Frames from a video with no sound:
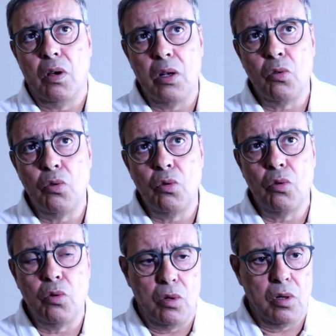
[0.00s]

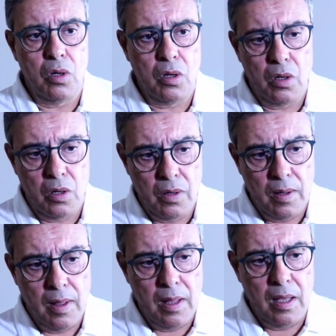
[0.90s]
غنقولوا آه،
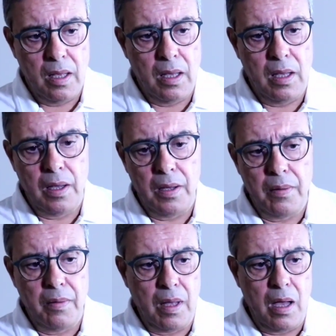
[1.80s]

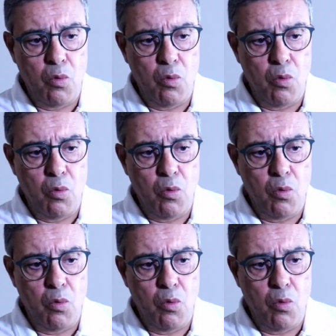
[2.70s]
آه،